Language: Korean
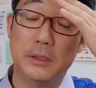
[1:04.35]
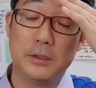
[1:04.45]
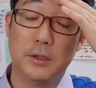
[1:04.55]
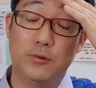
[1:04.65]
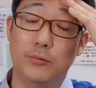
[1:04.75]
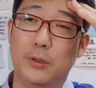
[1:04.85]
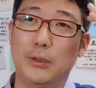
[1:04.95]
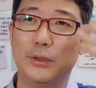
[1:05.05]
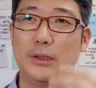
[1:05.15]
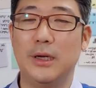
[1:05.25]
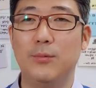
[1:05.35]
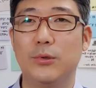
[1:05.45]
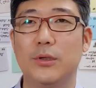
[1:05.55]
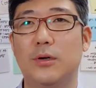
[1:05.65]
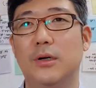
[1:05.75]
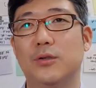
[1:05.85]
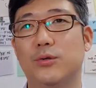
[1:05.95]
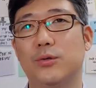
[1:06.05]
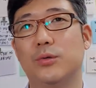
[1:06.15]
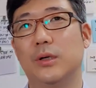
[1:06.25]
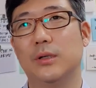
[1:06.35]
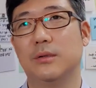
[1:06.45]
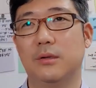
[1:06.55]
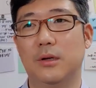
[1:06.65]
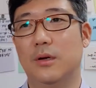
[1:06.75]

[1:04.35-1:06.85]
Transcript: 제가 중간에 이제 잘못 들어가지고 한